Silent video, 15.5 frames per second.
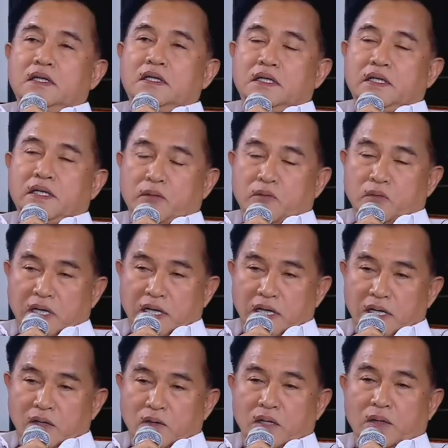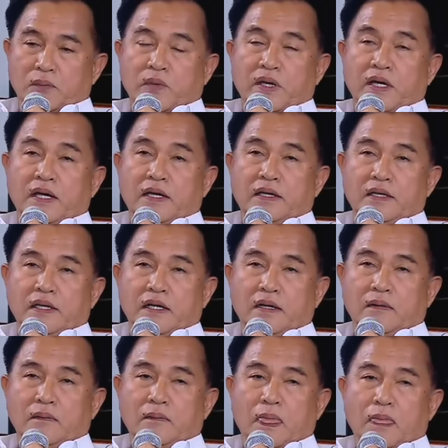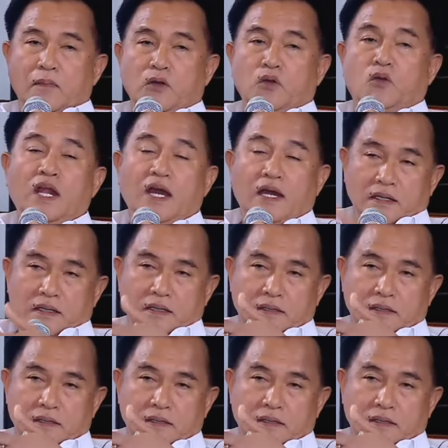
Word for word: ke MK oleh pihak yang menolak